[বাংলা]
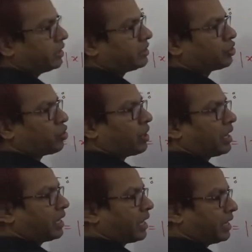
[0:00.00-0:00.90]
যে
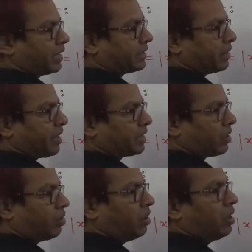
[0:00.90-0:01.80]
সংখ্যা রেখায় x এর মান
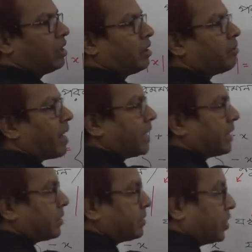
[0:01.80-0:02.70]
দেখো
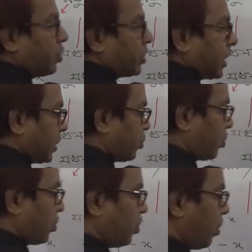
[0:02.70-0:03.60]
মাইনাস 0 থেকে
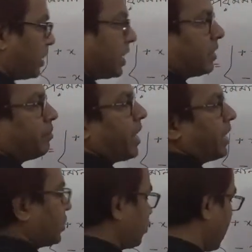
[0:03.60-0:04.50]
ছোট অর্থাৎ
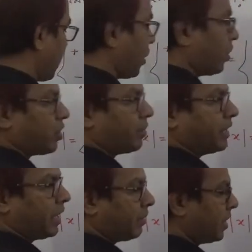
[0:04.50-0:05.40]
মাইনাস 1 হয়তো আমি
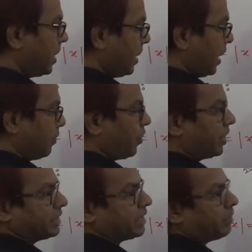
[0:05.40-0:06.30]
নিলাম এরপরে
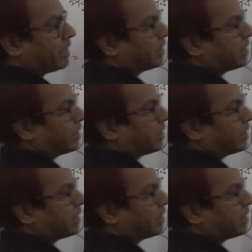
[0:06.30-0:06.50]
x এর মান